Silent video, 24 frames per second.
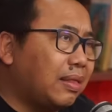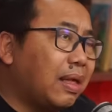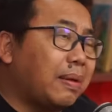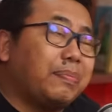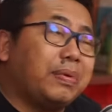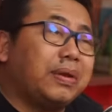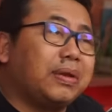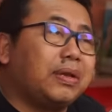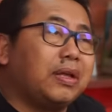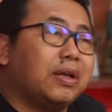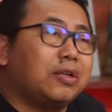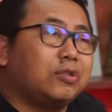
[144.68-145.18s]

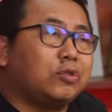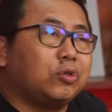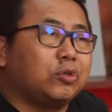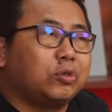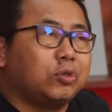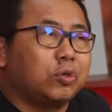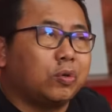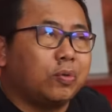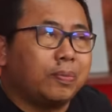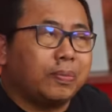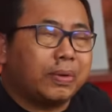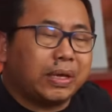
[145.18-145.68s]
Tapi dia
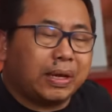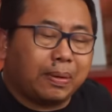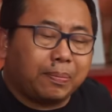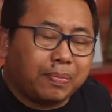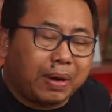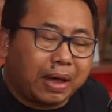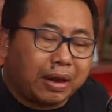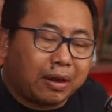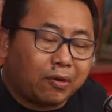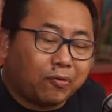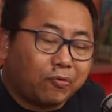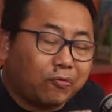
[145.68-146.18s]
justru
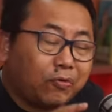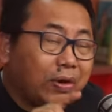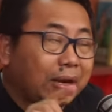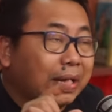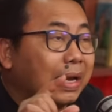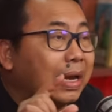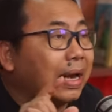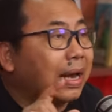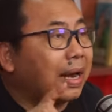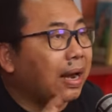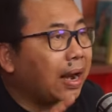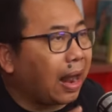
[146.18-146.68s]
menyebar
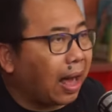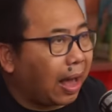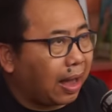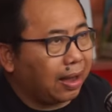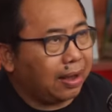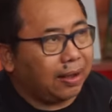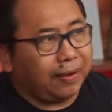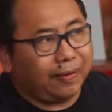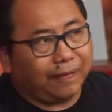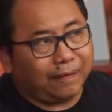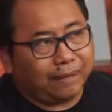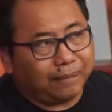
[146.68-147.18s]

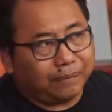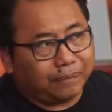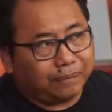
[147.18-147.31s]
fitnah.